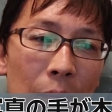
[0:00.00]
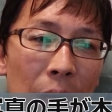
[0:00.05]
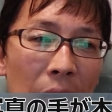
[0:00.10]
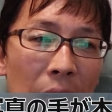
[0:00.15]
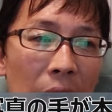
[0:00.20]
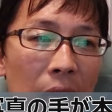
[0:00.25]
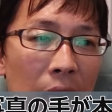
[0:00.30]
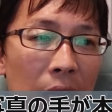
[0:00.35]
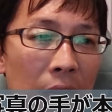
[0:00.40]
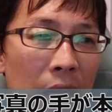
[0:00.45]

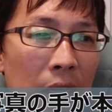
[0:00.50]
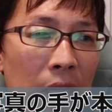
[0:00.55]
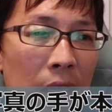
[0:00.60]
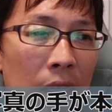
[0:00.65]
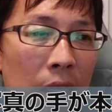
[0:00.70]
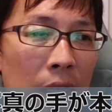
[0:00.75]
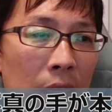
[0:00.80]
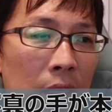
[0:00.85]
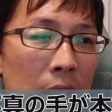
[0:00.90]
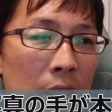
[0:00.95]
まあ、
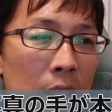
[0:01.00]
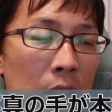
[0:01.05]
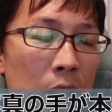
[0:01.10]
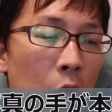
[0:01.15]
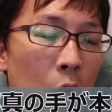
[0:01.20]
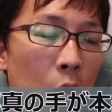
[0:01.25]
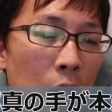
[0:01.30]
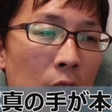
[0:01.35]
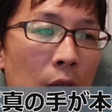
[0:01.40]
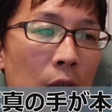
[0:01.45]

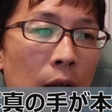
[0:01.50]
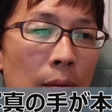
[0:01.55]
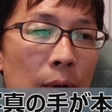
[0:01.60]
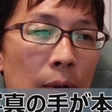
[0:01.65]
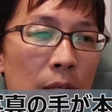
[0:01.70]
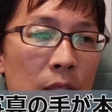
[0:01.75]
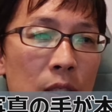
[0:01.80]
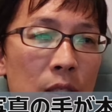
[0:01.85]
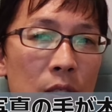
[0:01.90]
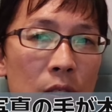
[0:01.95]
こういった
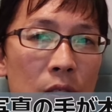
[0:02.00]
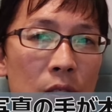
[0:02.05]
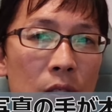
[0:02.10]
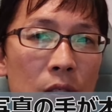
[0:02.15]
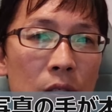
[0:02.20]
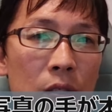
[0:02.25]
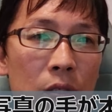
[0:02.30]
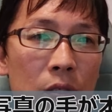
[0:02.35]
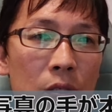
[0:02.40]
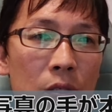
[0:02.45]

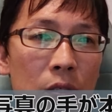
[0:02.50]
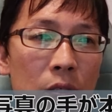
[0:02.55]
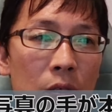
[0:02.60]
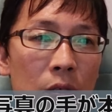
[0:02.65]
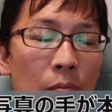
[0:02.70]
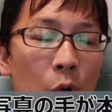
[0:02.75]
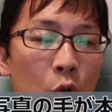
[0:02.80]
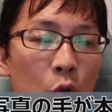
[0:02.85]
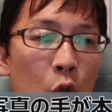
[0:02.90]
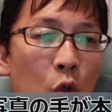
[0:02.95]
バス、
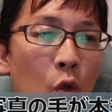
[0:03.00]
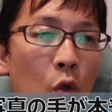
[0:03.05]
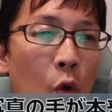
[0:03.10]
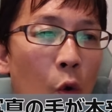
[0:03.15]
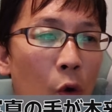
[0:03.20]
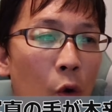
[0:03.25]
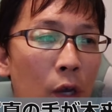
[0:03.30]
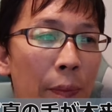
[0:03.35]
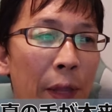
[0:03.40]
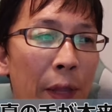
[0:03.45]
もうちょっと
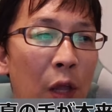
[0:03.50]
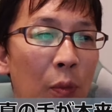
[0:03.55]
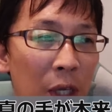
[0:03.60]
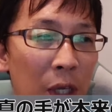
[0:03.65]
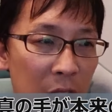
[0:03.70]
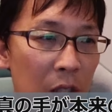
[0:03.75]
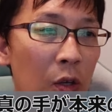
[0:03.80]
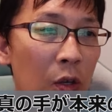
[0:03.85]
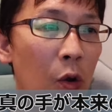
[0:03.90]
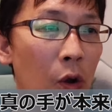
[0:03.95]
大きめの
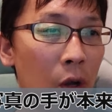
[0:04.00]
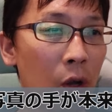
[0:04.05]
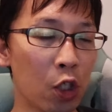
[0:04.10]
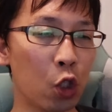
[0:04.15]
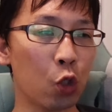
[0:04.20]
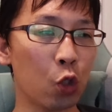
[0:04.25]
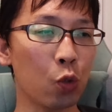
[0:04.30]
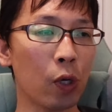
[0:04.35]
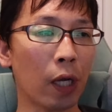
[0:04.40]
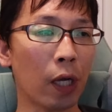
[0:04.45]
バス、
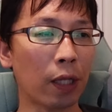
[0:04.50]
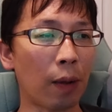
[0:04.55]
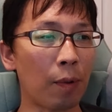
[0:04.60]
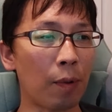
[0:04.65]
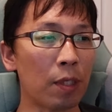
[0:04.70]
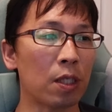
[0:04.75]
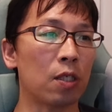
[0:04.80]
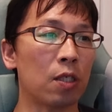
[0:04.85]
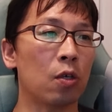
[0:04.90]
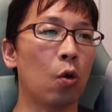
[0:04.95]
中型
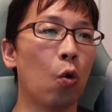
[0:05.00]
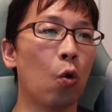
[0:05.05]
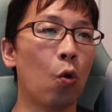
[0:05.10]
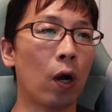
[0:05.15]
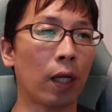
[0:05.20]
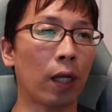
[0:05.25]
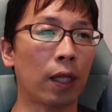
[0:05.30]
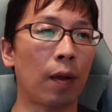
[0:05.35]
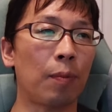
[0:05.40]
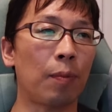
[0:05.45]
バス、大
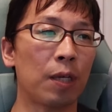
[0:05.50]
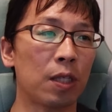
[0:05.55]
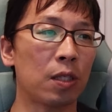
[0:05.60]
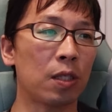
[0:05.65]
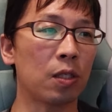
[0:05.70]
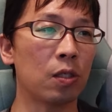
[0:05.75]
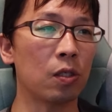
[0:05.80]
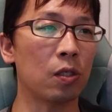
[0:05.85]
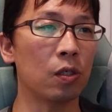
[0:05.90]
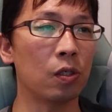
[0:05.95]
型
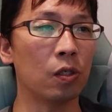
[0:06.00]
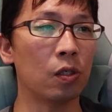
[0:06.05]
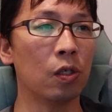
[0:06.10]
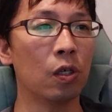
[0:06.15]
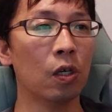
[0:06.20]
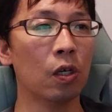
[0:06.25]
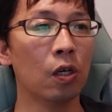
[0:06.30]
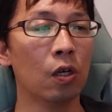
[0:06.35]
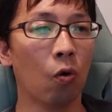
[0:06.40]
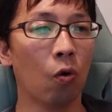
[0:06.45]
バス
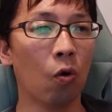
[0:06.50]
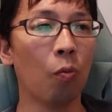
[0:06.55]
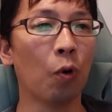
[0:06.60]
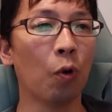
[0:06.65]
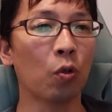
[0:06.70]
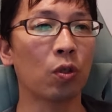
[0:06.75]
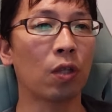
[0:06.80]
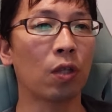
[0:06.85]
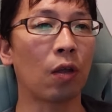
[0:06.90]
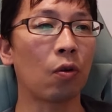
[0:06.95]
を
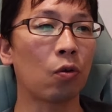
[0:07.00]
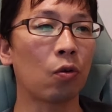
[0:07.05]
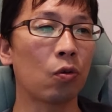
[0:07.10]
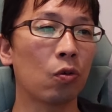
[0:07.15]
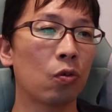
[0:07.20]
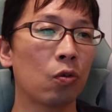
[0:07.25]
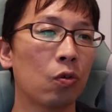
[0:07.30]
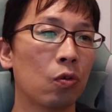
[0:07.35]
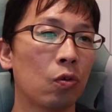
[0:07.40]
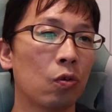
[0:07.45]
持って
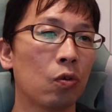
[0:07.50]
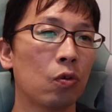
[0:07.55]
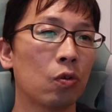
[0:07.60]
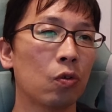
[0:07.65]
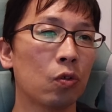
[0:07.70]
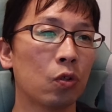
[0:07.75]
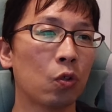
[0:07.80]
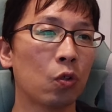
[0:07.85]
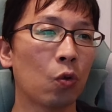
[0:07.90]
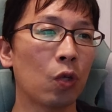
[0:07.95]

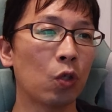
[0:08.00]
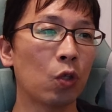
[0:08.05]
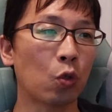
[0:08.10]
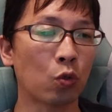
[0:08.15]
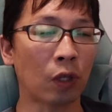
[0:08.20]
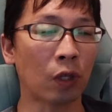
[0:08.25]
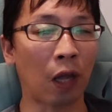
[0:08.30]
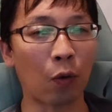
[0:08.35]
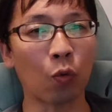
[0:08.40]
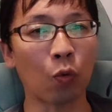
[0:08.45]
る人にちょっ
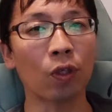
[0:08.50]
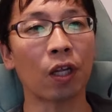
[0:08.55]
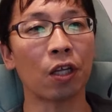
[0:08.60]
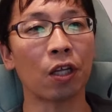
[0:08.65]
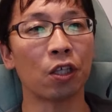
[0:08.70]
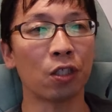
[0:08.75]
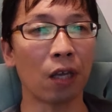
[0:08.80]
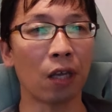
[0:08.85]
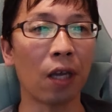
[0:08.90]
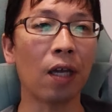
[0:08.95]
と頼んだり
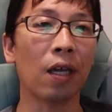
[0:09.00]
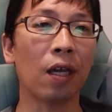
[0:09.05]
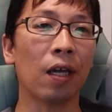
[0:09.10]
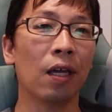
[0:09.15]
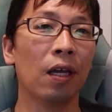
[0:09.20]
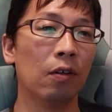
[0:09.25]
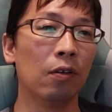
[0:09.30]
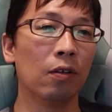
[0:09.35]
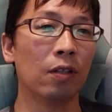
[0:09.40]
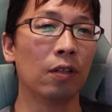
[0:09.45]
して
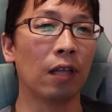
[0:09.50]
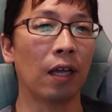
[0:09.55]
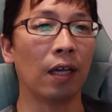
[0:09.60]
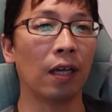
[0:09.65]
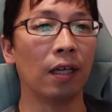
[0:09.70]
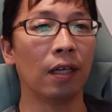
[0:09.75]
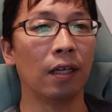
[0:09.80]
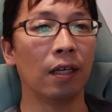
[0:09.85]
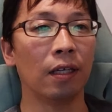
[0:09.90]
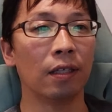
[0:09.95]
運
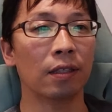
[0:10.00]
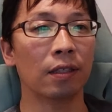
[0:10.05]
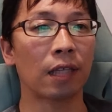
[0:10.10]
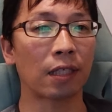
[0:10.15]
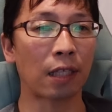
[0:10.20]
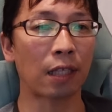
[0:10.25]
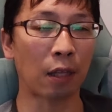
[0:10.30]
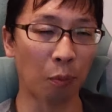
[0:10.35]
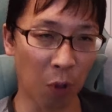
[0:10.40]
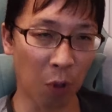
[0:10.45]
転さ
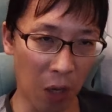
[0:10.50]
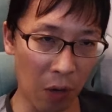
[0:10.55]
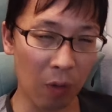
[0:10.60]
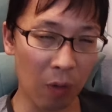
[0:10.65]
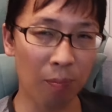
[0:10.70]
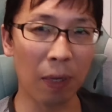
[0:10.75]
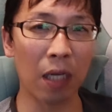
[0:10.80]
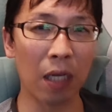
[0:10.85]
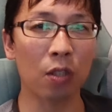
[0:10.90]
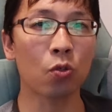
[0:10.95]
せてもらう。
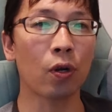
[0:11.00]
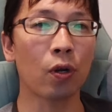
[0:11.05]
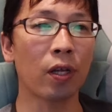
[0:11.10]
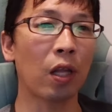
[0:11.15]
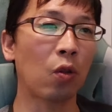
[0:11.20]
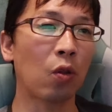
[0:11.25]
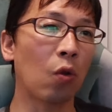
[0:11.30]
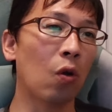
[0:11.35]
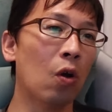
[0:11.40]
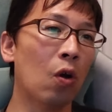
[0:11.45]
まあ、それ
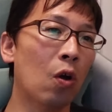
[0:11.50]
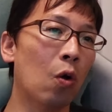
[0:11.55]
だと